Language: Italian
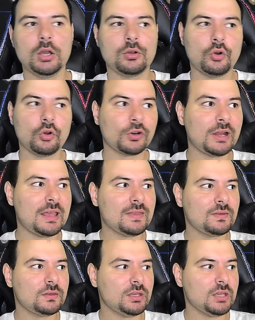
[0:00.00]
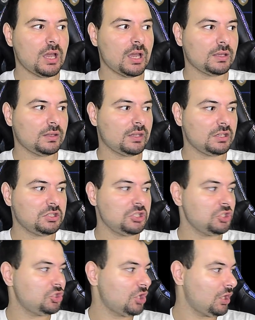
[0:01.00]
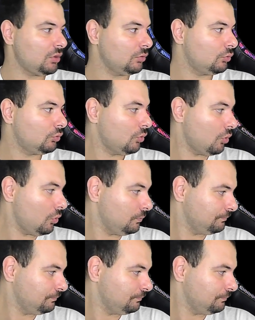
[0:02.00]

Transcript: correnti anche di 100